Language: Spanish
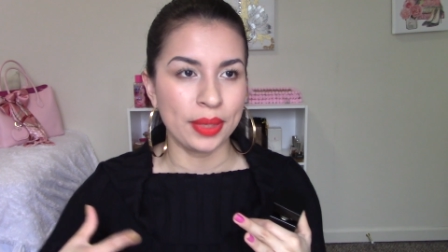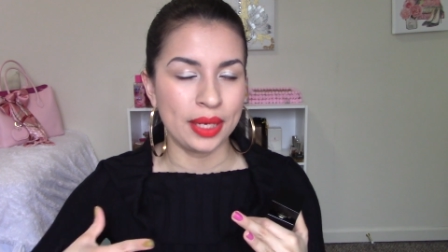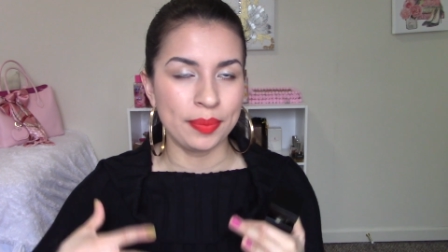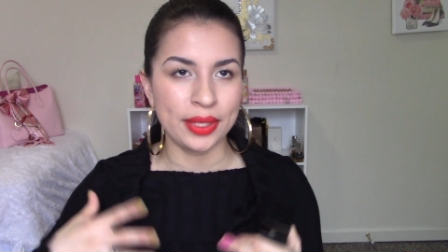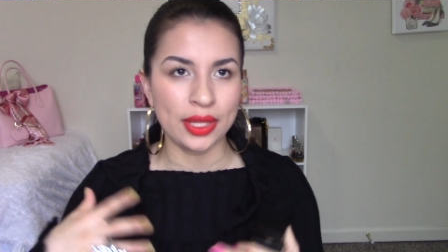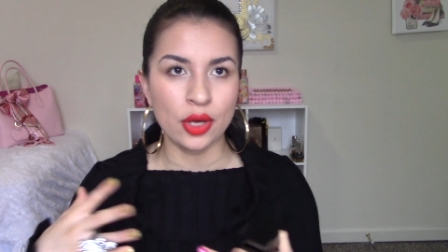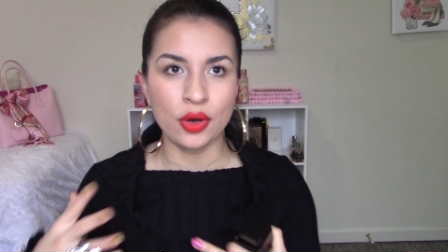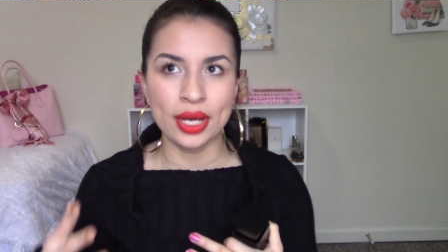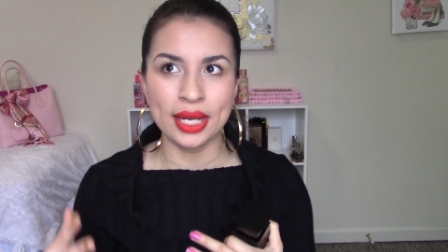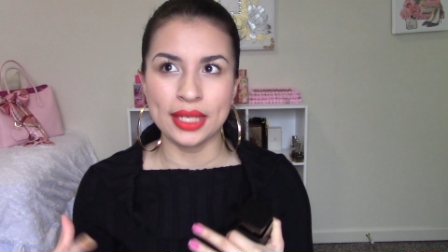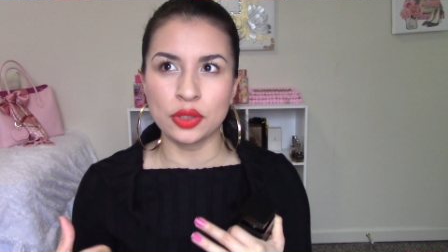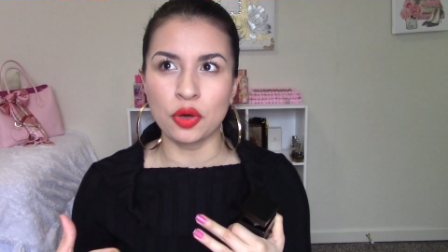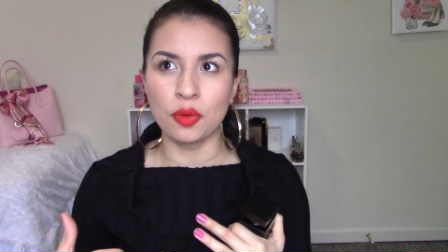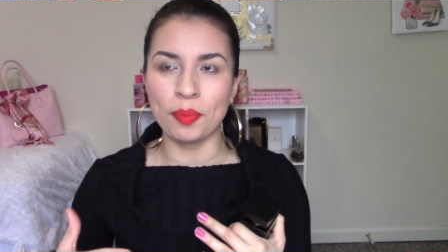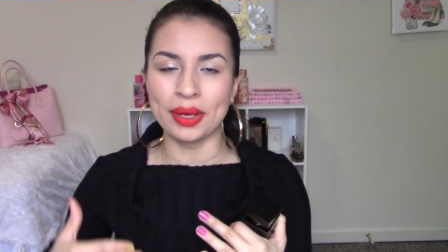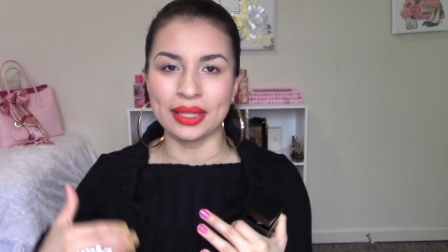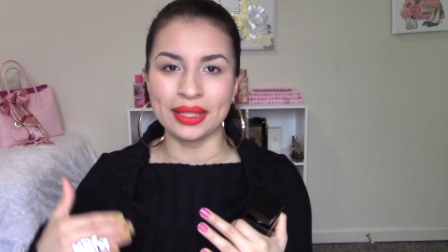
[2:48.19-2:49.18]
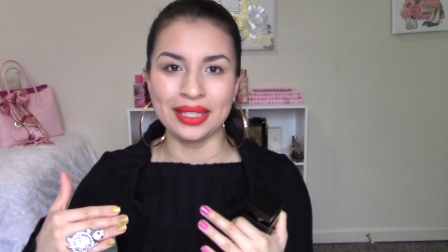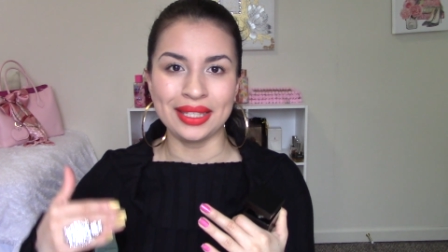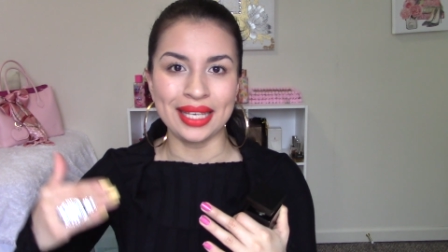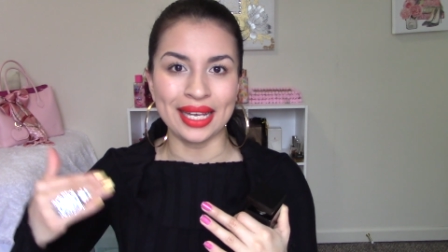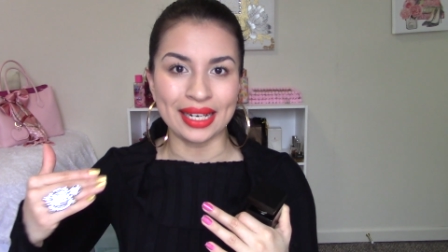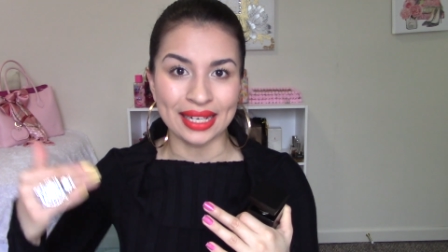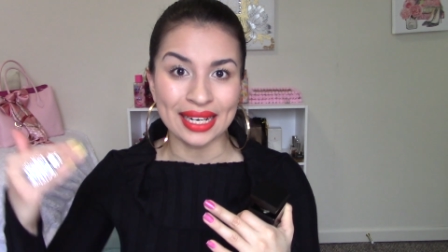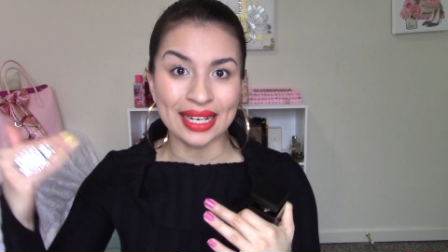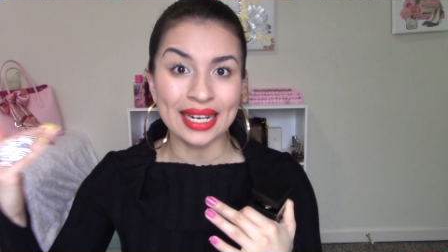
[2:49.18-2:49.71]
video que les compartí de
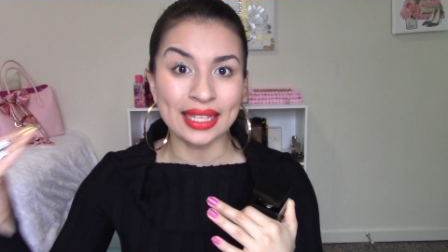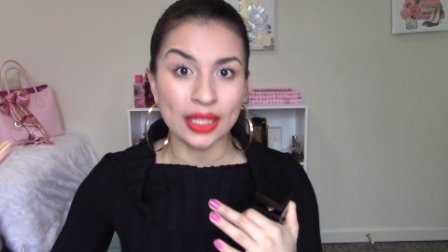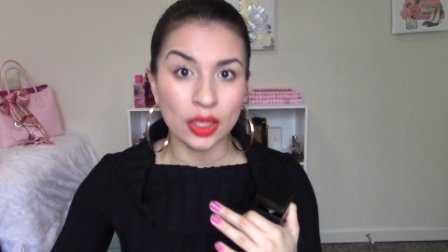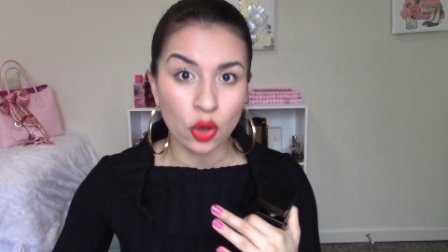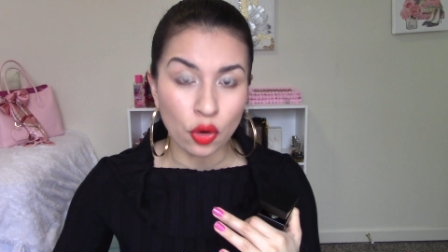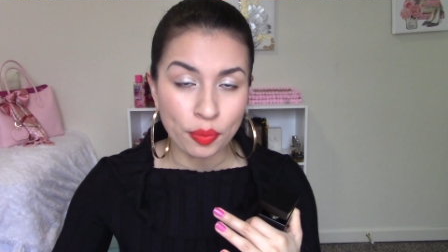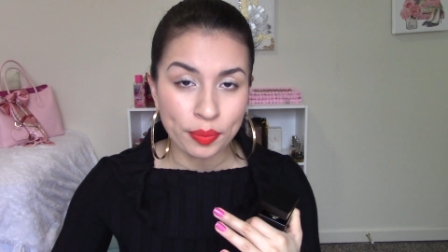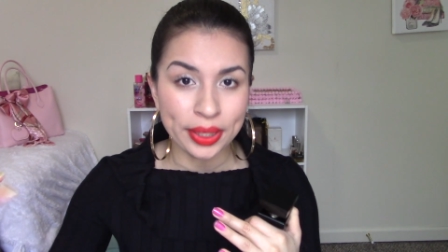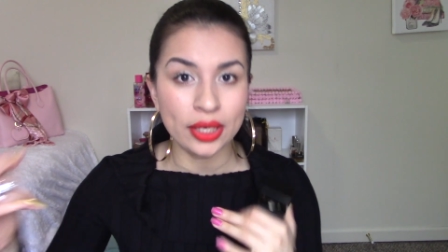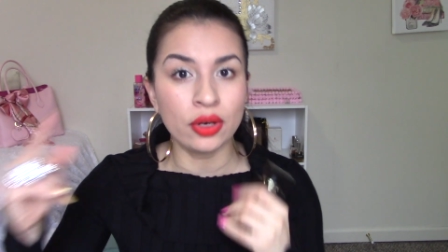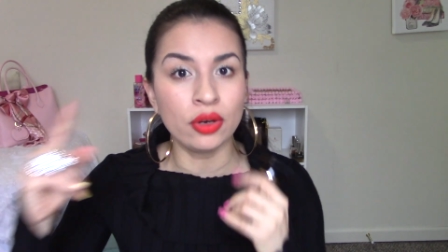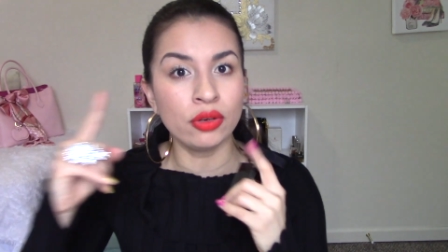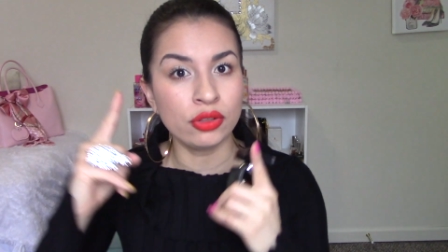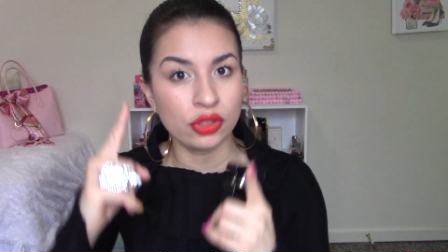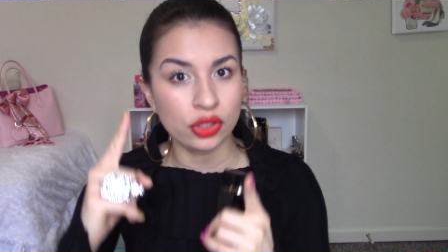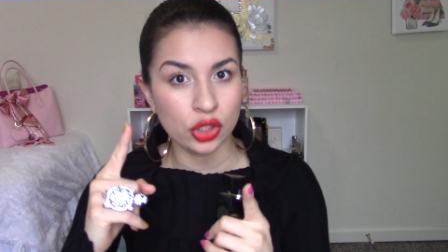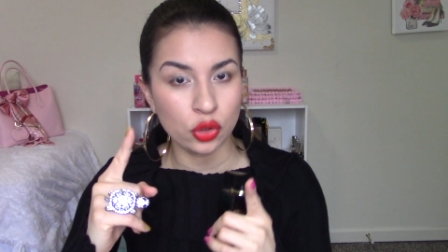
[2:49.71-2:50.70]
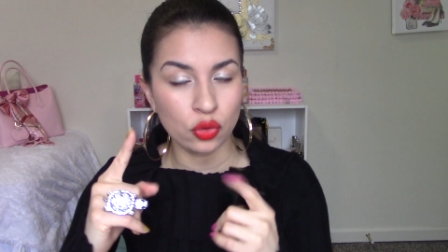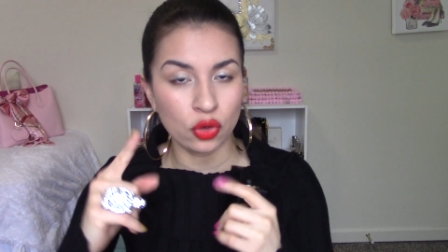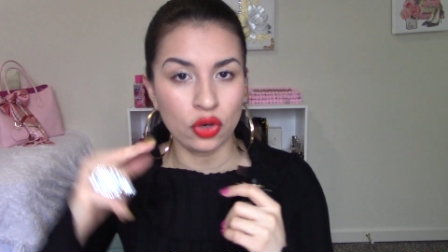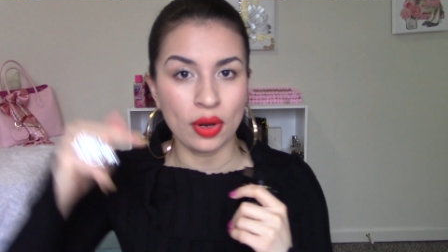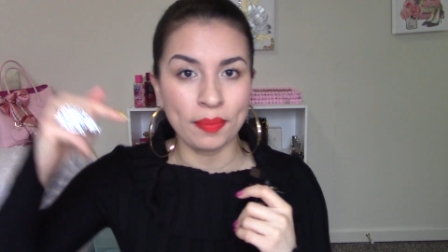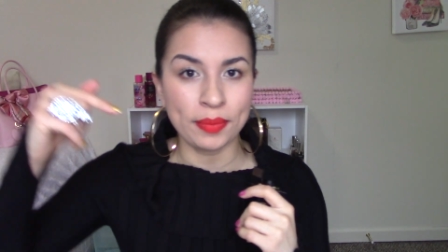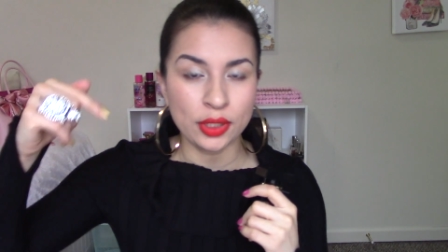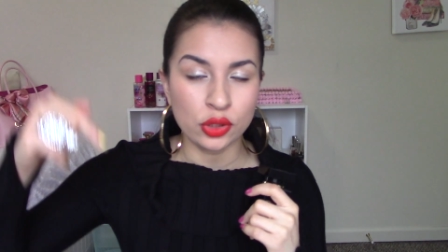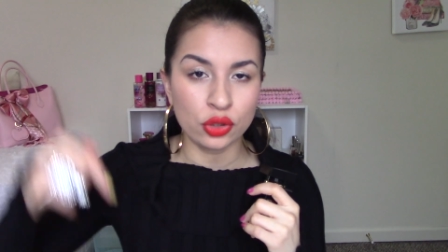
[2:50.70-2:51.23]
Arréglate conmigo, si no lo
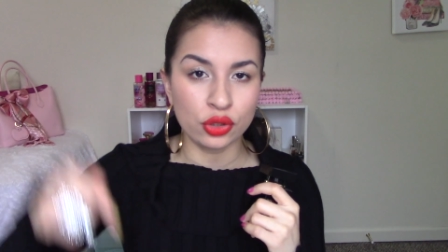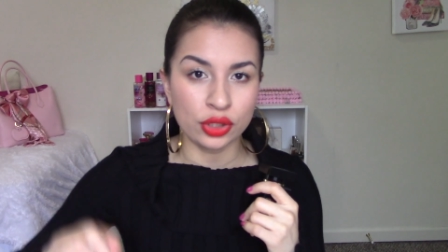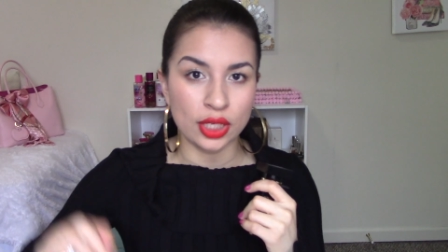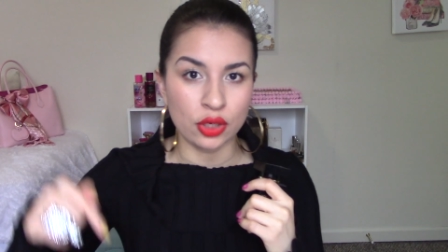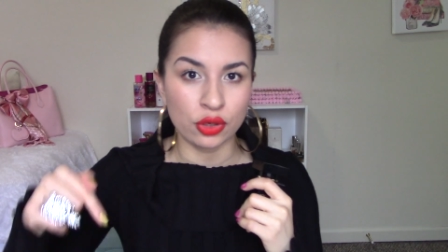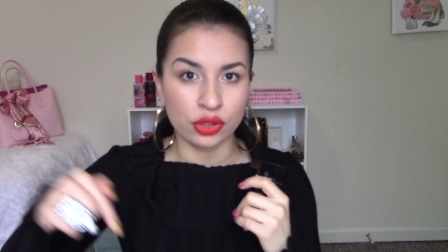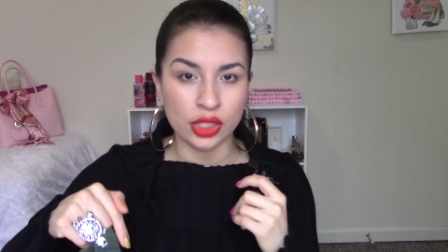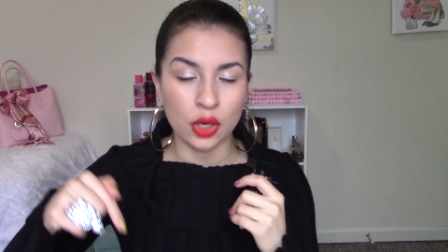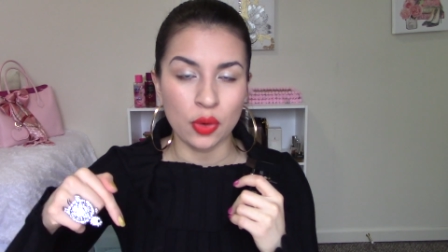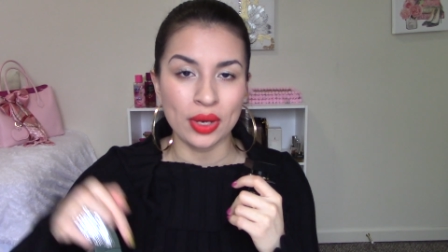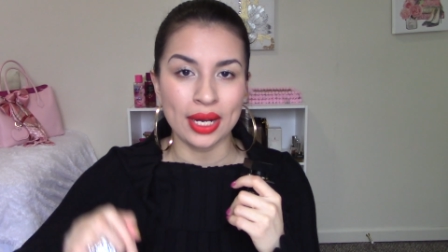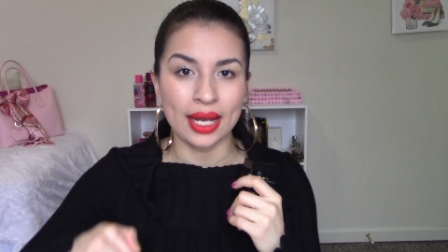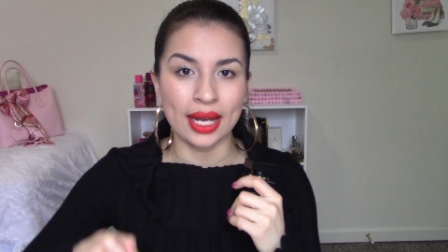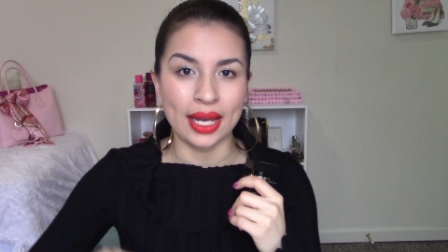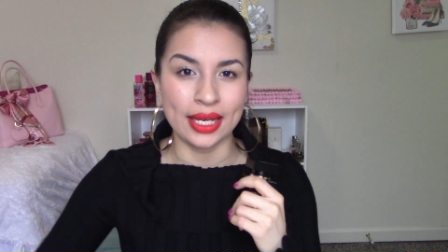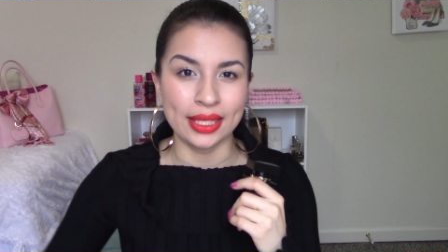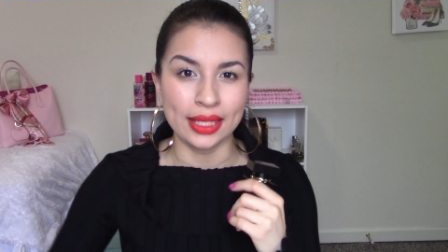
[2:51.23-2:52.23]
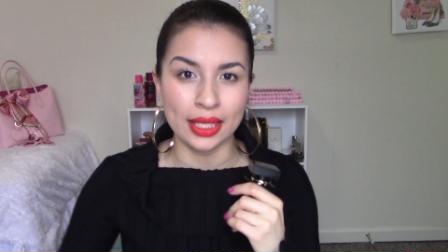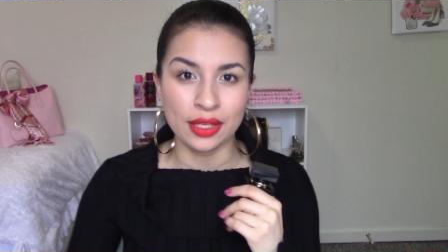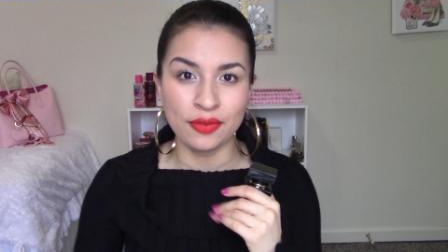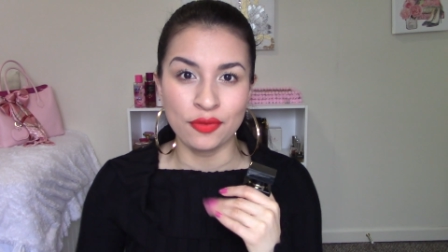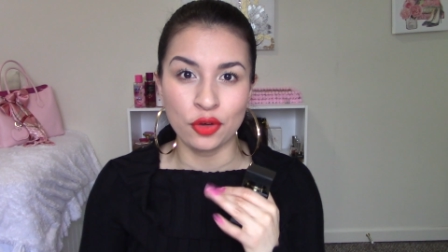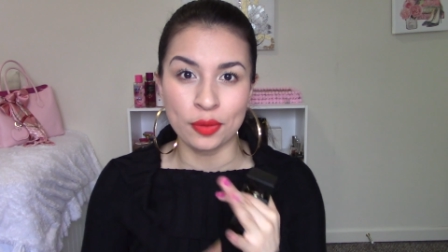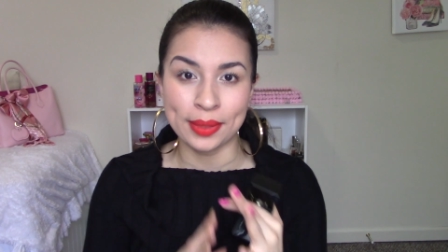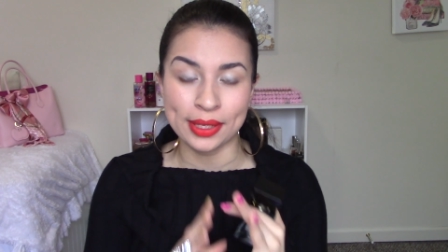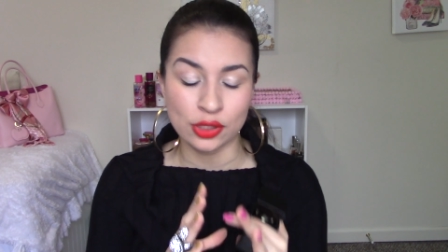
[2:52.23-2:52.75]
han visto se los dejo en la cajita de
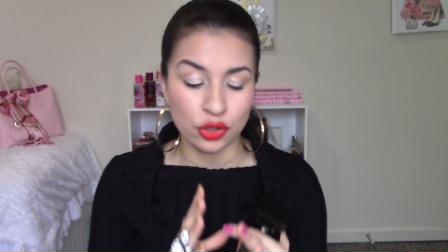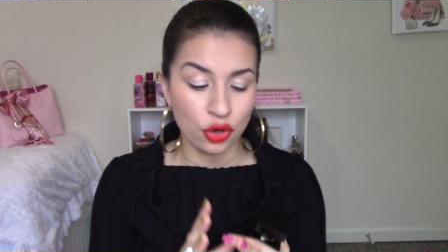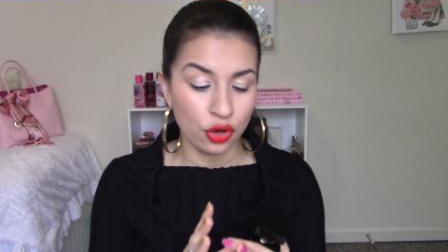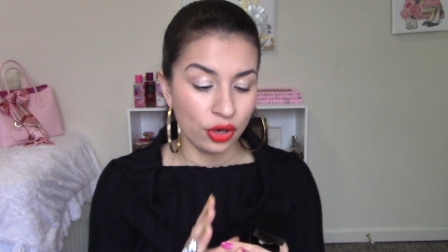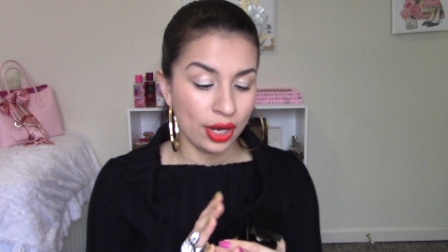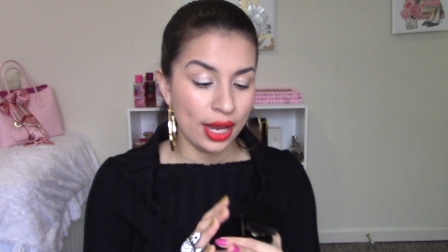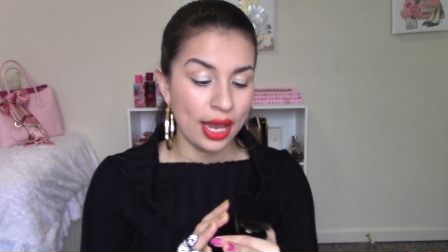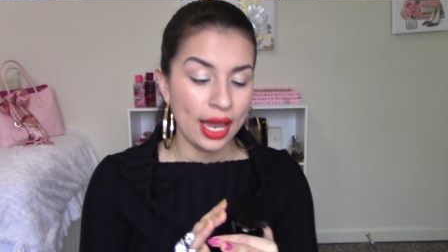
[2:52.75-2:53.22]
información.